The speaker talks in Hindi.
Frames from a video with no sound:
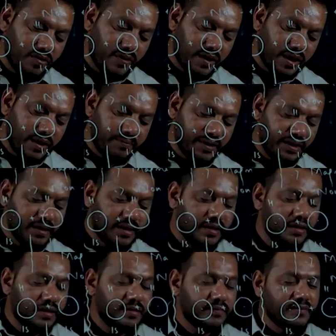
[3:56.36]
ओवरलैपिंग
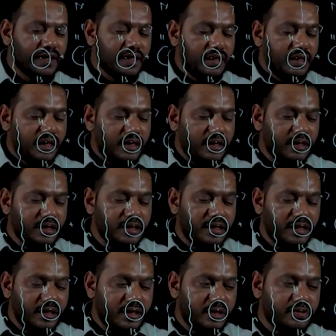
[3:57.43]
कहेंगे अगर
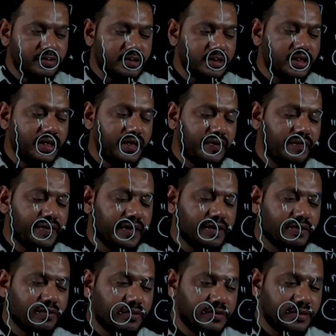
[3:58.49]
ये एक दूसरे के
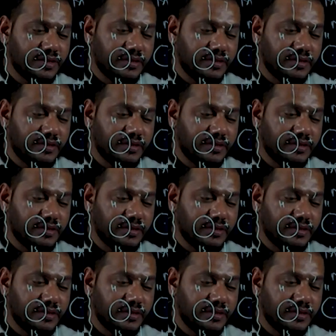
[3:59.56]
इफ़ेक्ट को